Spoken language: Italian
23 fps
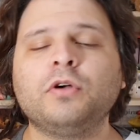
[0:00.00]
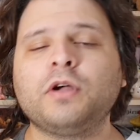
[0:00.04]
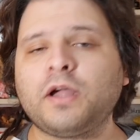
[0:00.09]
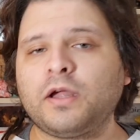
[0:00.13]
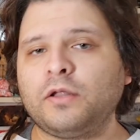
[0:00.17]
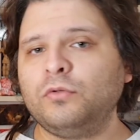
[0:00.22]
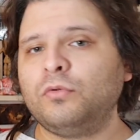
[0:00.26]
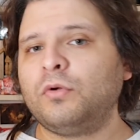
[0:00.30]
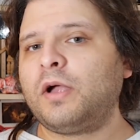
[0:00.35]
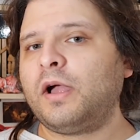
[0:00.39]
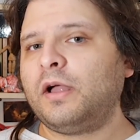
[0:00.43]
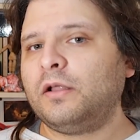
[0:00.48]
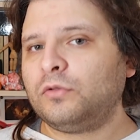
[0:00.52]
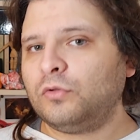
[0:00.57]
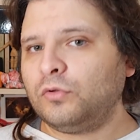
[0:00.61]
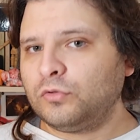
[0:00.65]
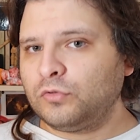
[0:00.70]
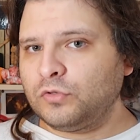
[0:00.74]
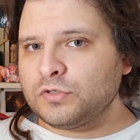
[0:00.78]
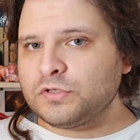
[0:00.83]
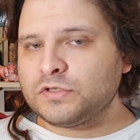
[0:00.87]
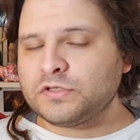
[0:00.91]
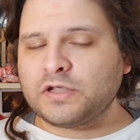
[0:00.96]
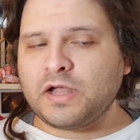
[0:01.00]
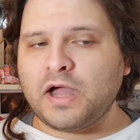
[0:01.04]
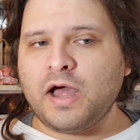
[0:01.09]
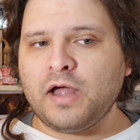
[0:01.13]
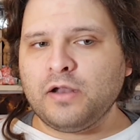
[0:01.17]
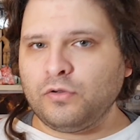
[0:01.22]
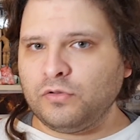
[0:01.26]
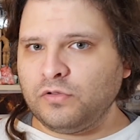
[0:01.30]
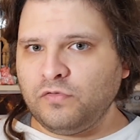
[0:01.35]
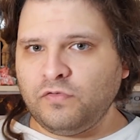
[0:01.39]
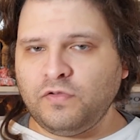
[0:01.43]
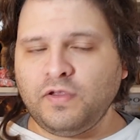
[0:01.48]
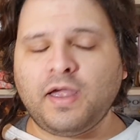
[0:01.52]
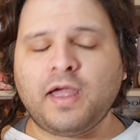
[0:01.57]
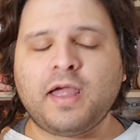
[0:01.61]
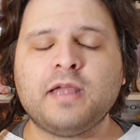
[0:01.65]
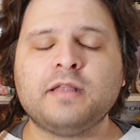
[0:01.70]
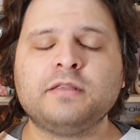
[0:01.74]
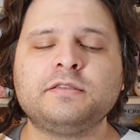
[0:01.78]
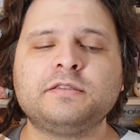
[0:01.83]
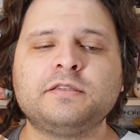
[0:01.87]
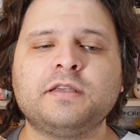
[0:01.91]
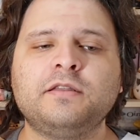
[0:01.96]
Granducato toscano di
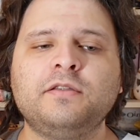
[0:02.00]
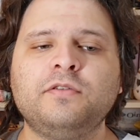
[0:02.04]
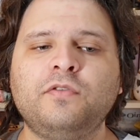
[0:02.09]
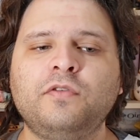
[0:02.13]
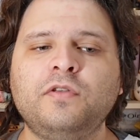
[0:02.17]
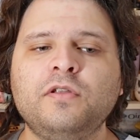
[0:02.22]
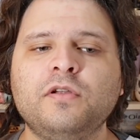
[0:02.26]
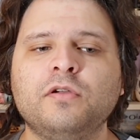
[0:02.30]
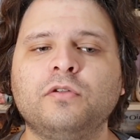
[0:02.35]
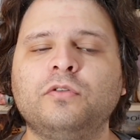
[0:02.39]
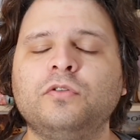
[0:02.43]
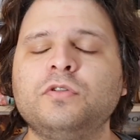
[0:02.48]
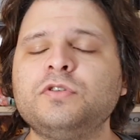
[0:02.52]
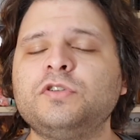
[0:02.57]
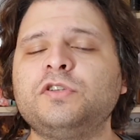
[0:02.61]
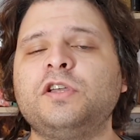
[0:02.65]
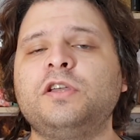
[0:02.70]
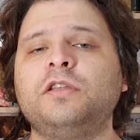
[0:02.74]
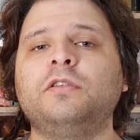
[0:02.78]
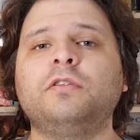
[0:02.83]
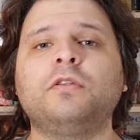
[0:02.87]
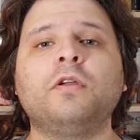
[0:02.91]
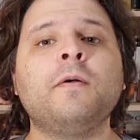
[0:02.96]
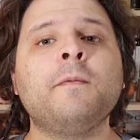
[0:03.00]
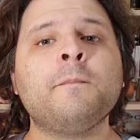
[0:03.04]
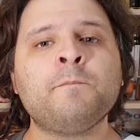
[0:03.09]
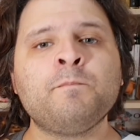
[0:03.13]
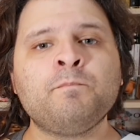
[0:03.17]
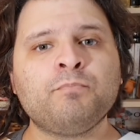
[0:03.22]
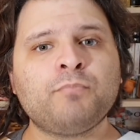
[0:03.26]
Firenze di fine Ottocento,